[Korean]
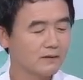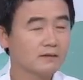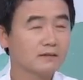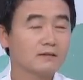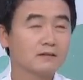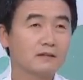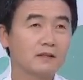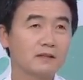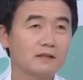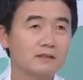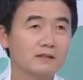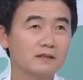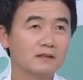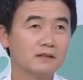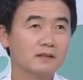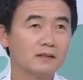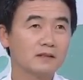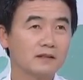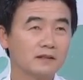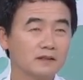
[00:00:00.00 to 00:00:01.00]
근데
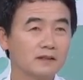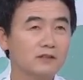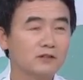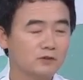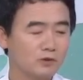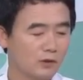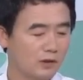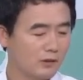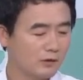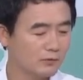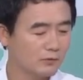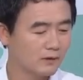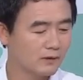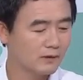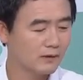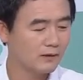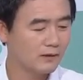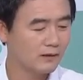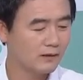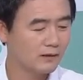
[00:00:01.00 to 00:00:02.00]
이제 이 조항은
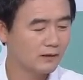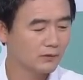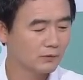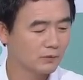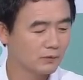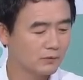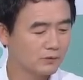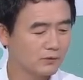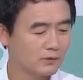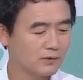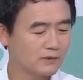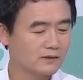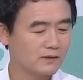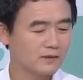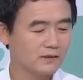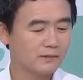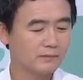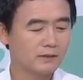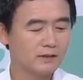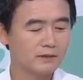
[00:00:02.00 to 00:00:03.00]
원래 노조
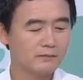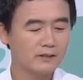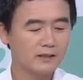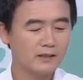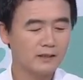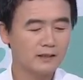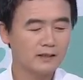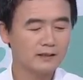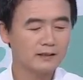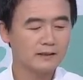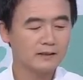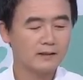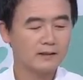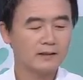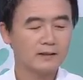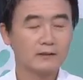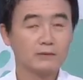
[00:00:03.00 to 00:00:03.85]
해산의 빌미가 아니라